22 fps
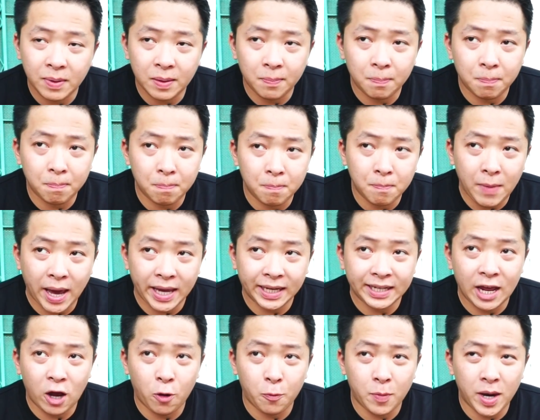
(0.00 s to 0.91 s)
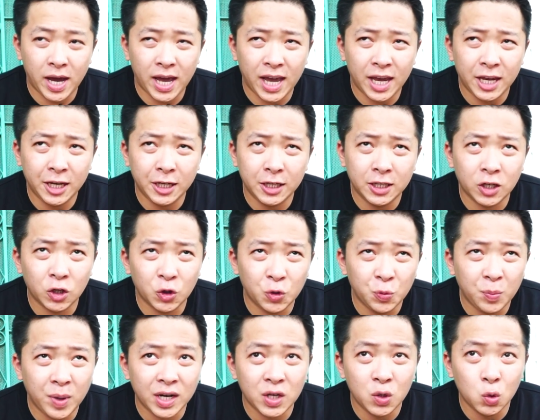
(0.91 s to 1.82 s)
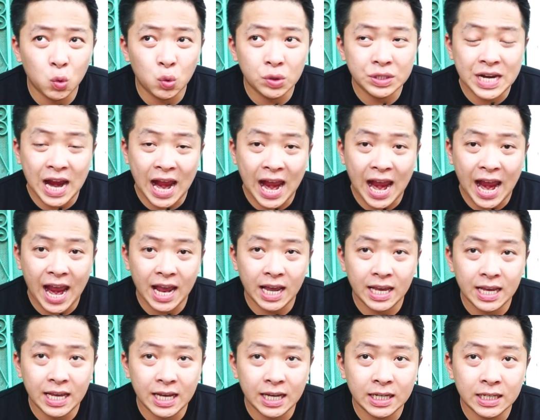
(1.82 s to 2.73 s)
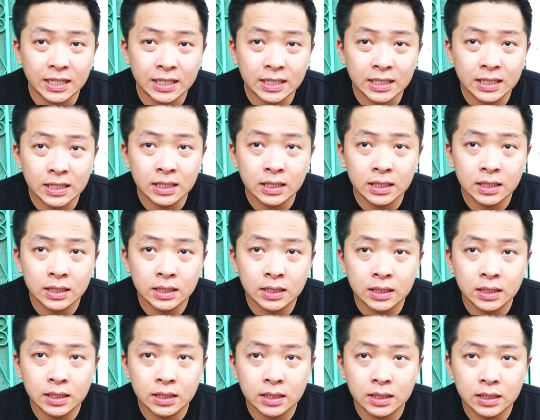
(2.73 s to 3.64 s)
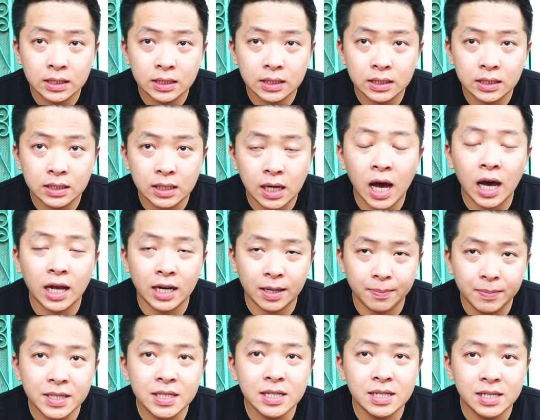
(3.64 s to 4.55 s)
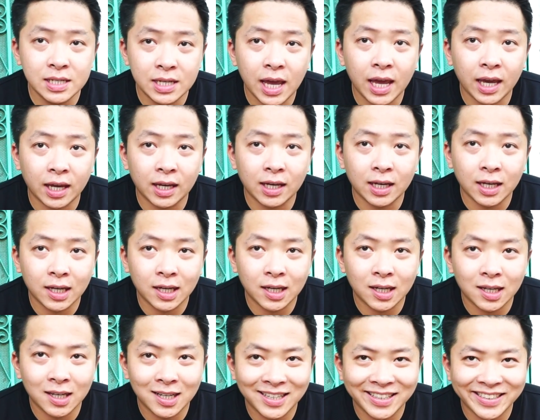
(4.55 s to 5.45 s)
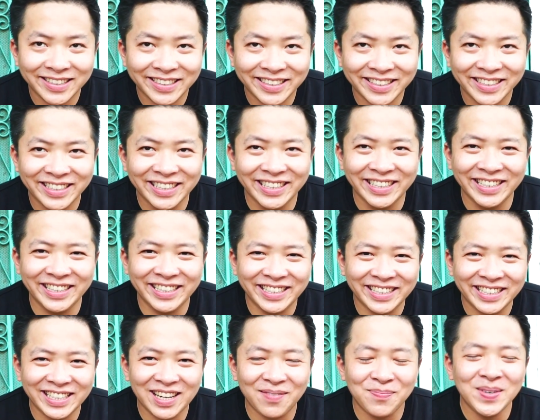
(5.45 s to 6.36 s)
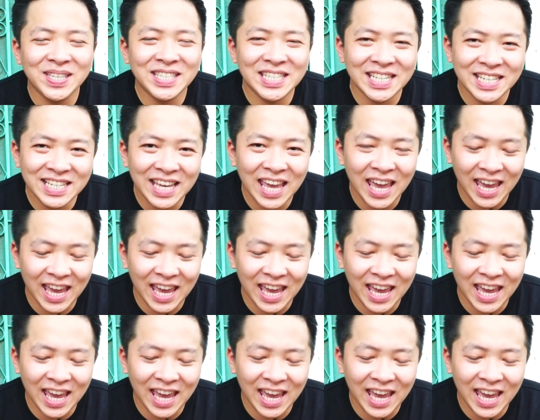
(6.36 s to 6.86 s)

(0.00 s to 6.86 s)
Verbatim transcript: mà bạn nào mà hay kiểu mà đi uống trà hay à, 59 ngàn 59